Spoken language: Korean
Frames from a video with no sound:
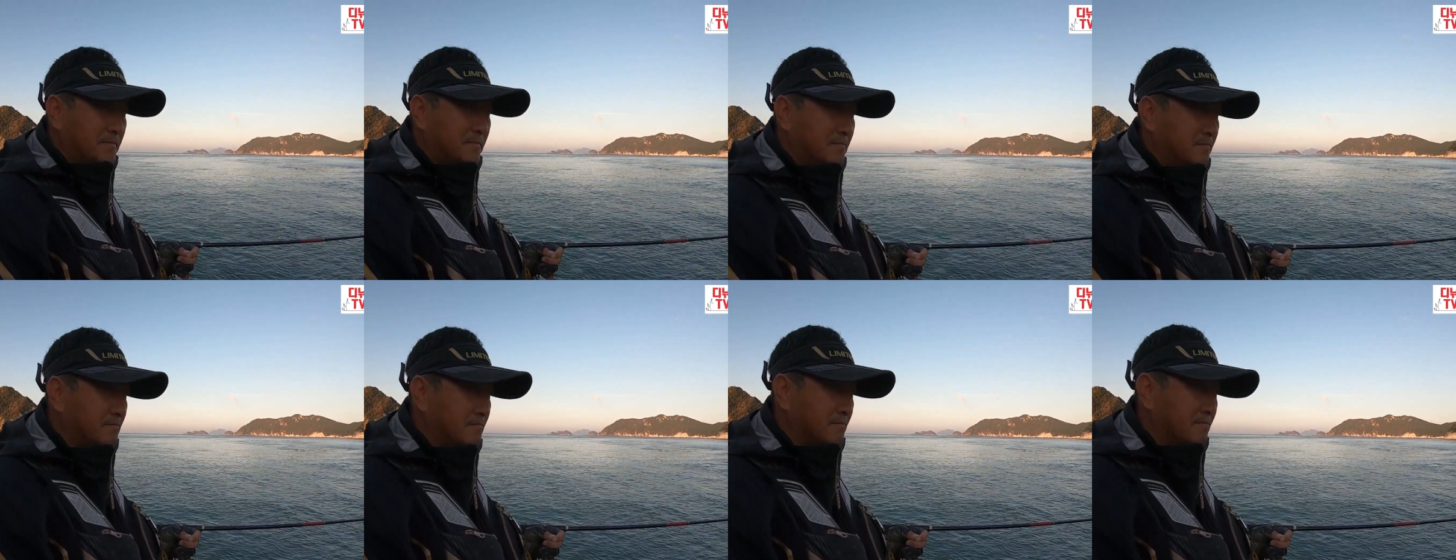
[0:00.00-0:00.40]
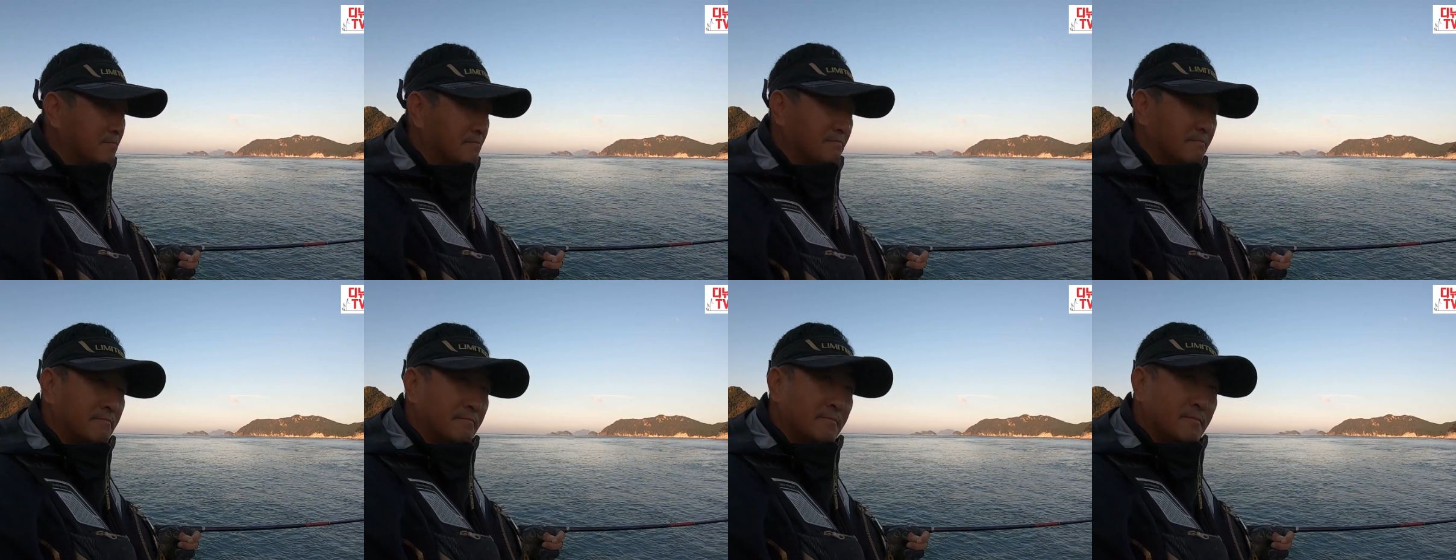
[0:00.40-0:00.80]
미끼를
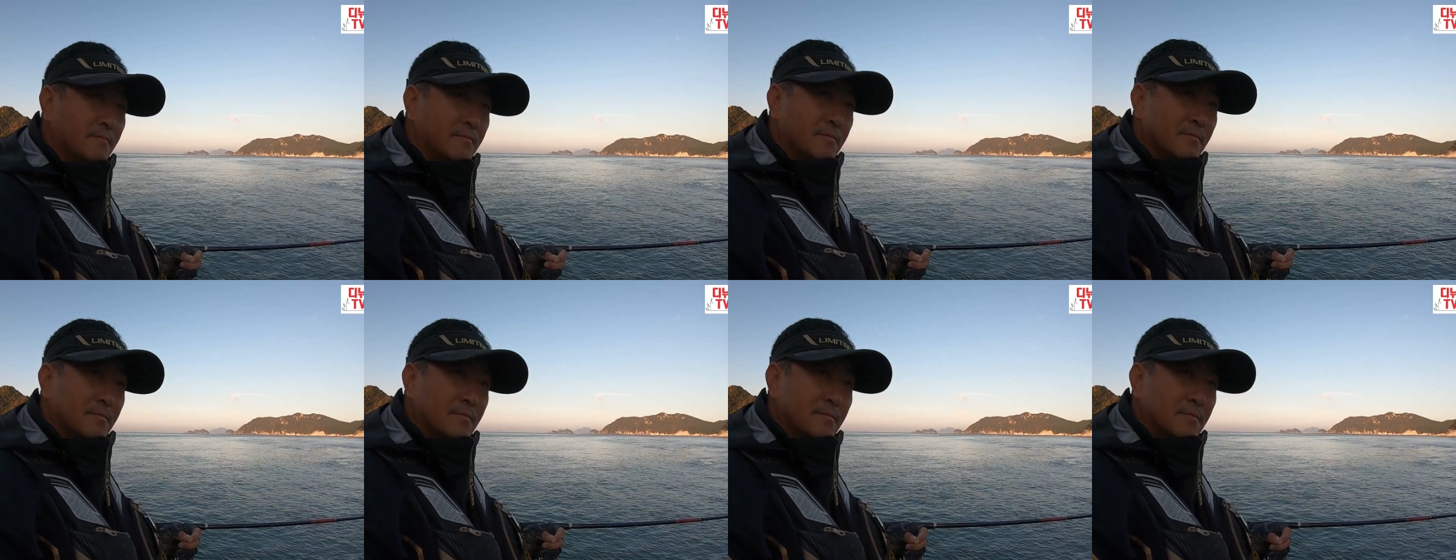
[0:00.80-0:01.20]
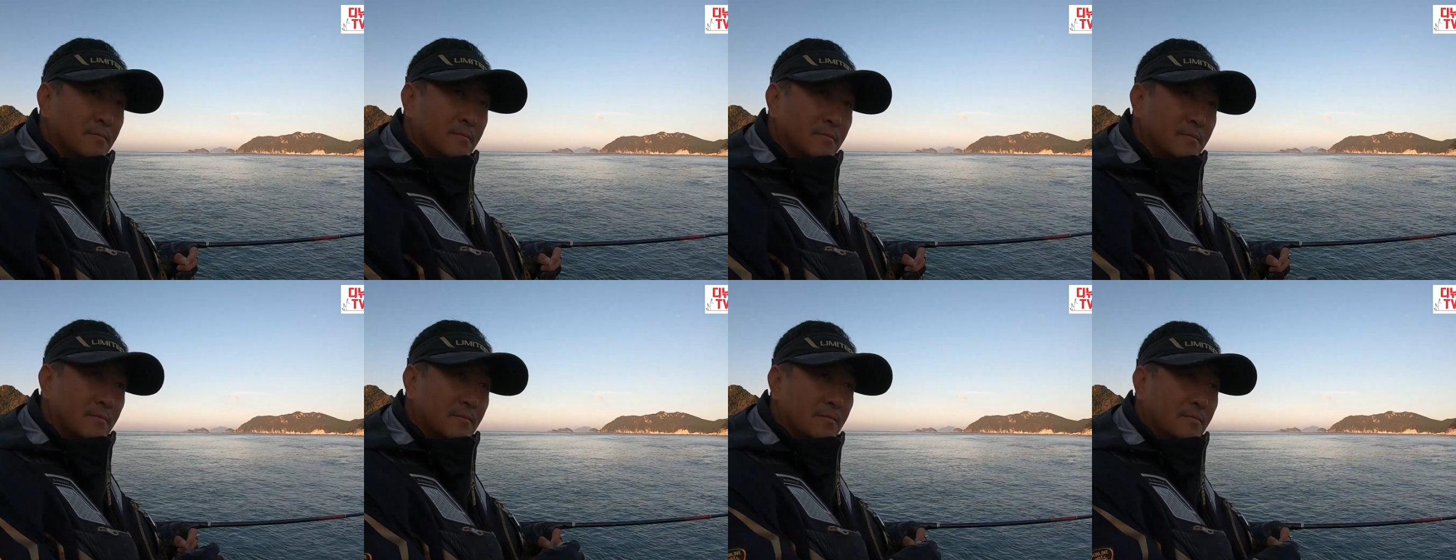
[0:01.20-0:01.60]
사용을
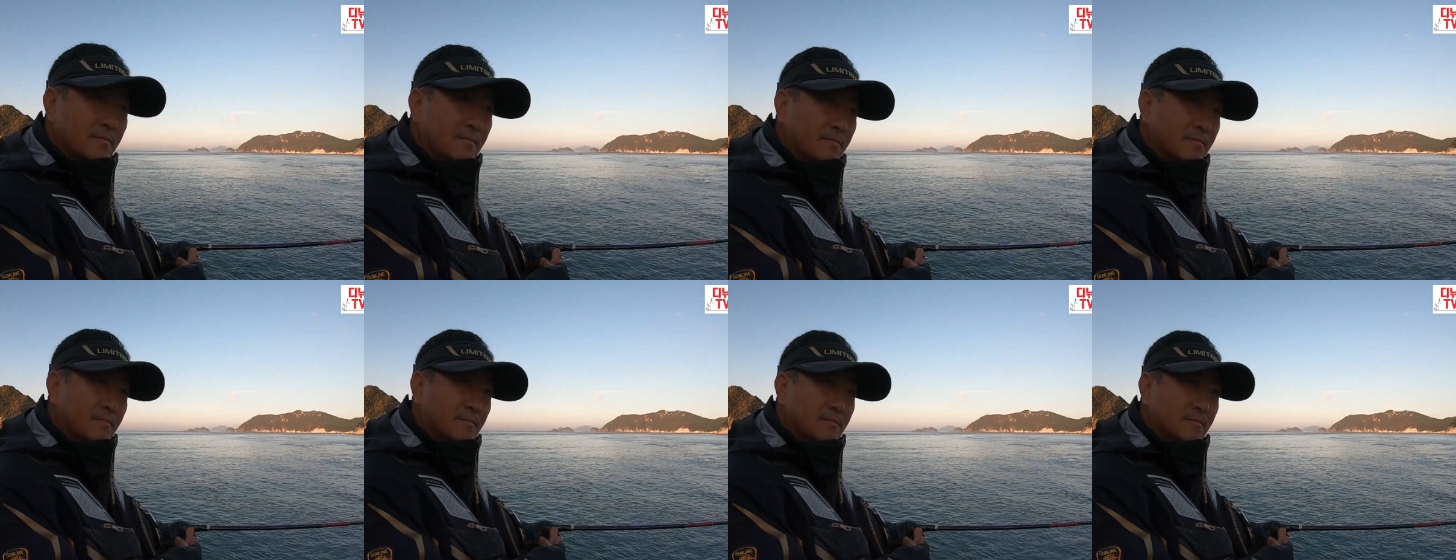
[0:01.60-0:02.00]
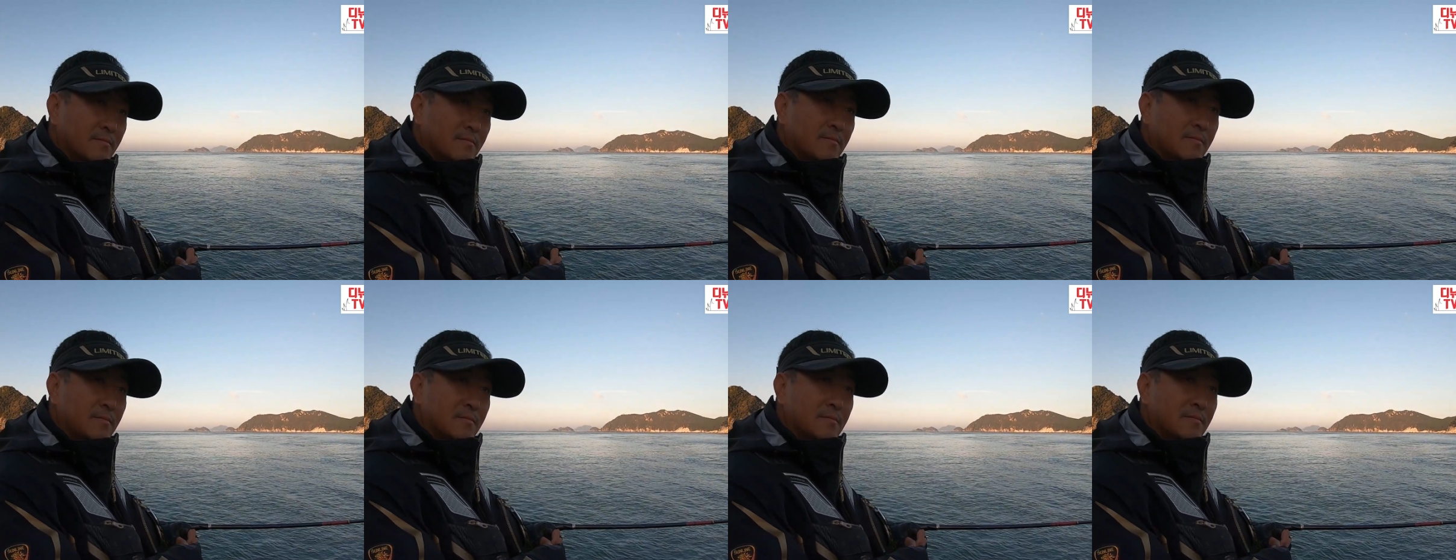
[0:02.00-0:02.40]
해보셨다가 요즘은
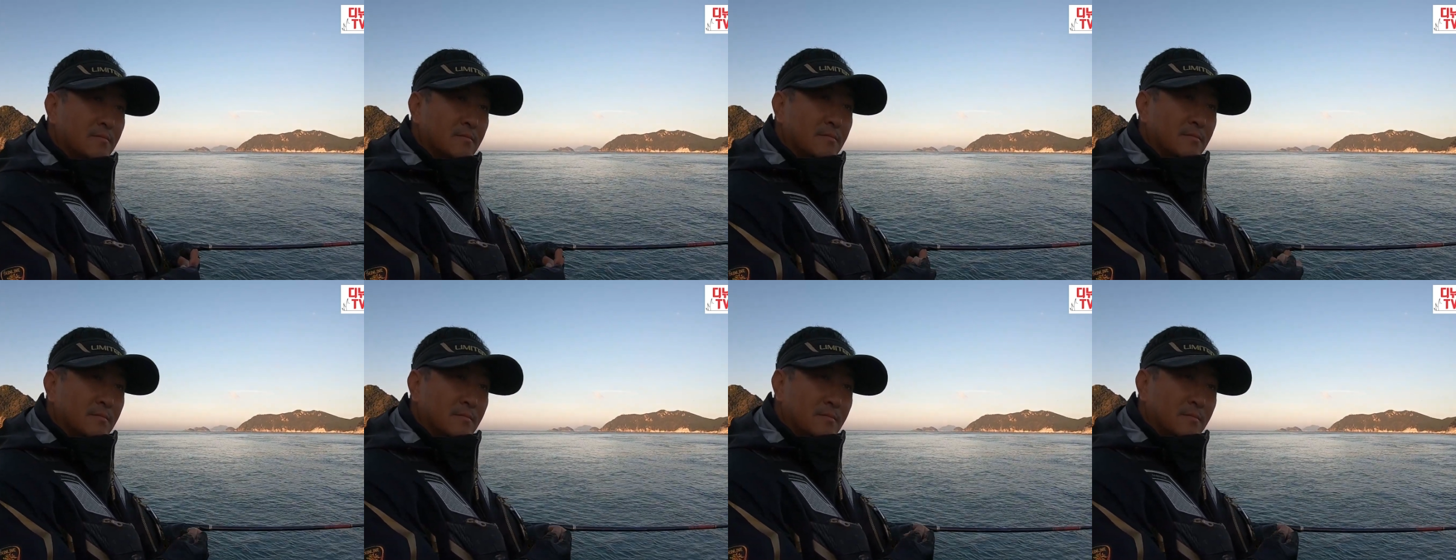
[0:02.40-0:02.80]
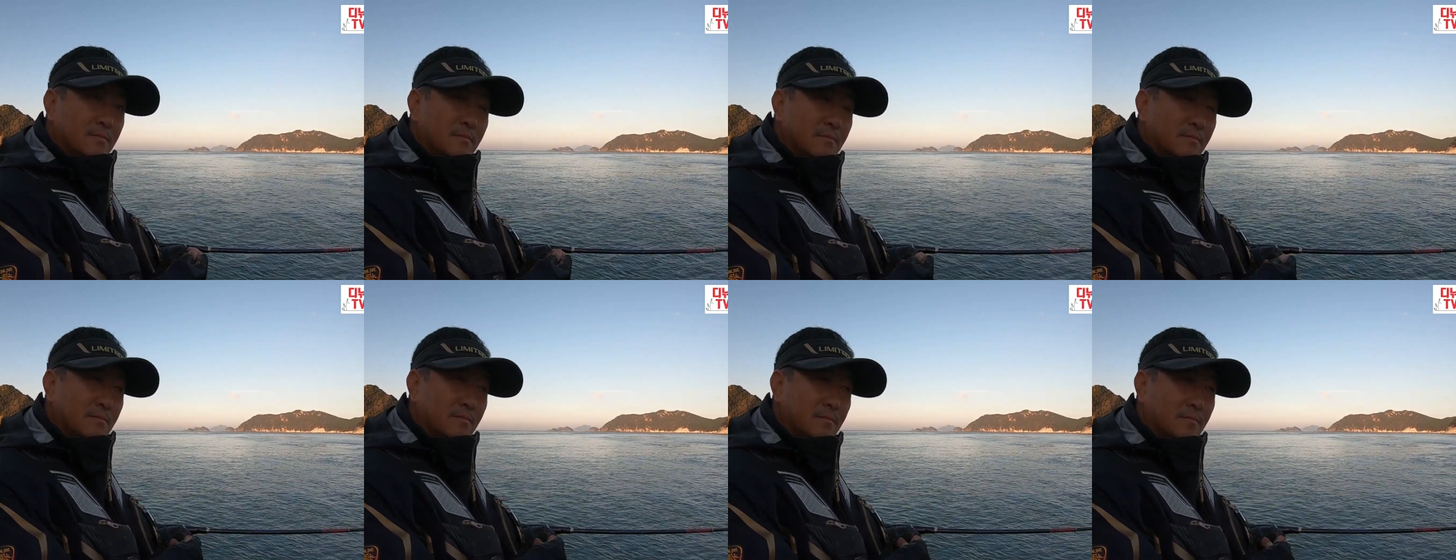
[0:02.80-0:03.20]

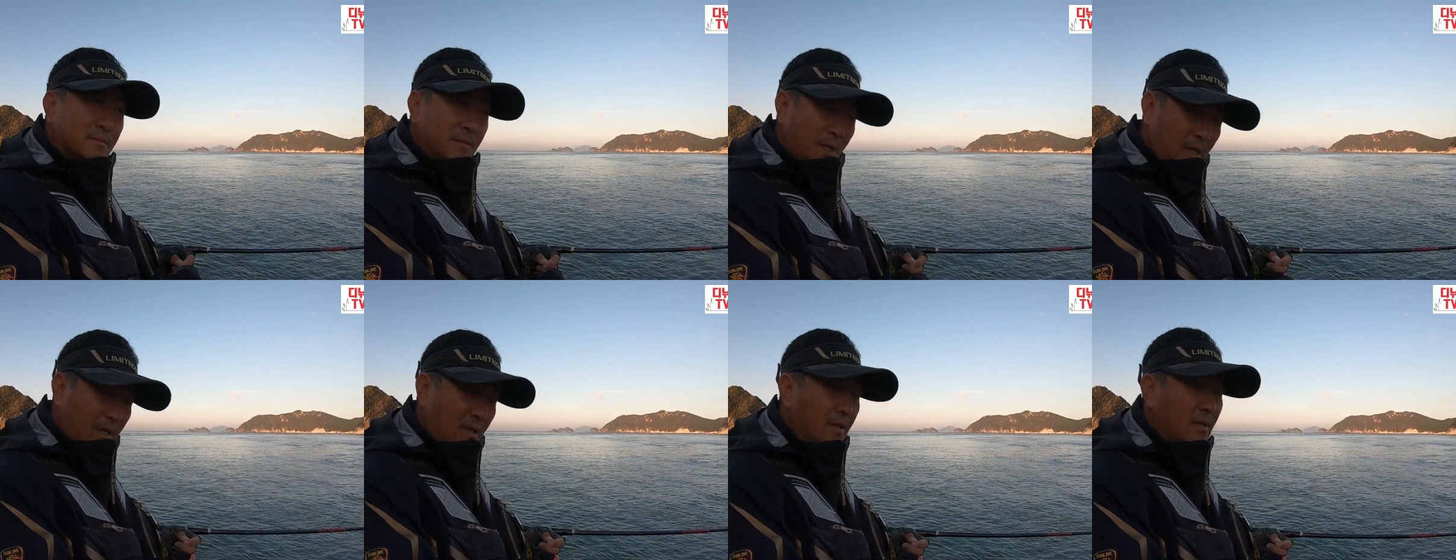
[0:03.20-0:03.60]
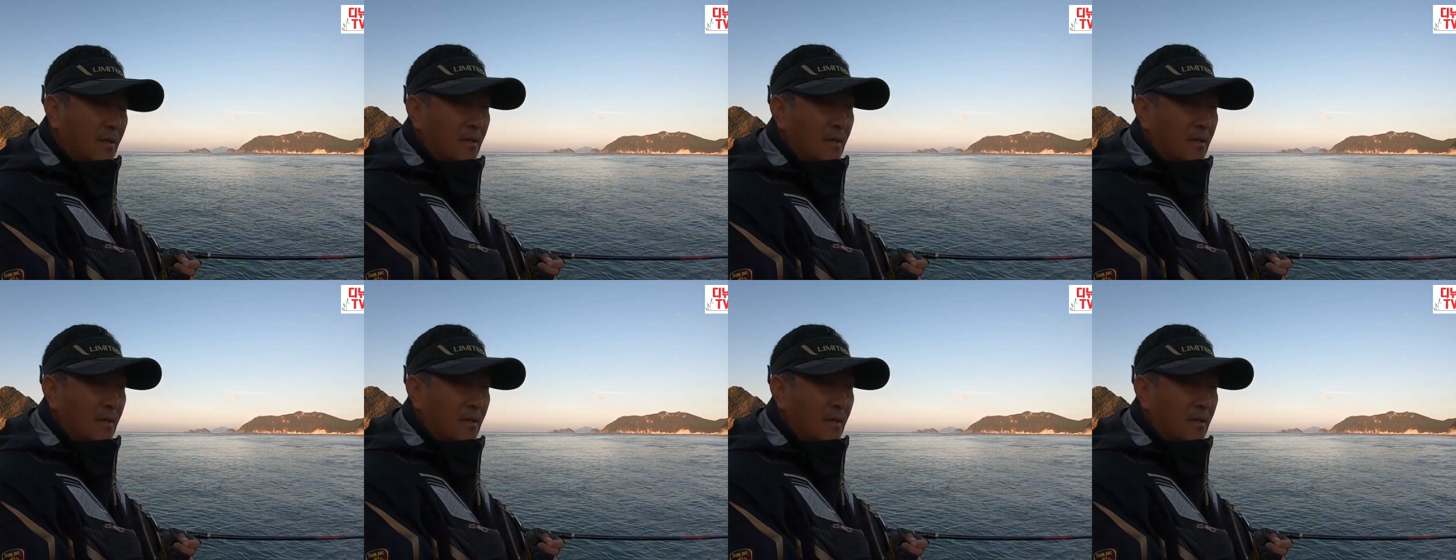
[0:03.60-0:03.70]
하나만 계속 네.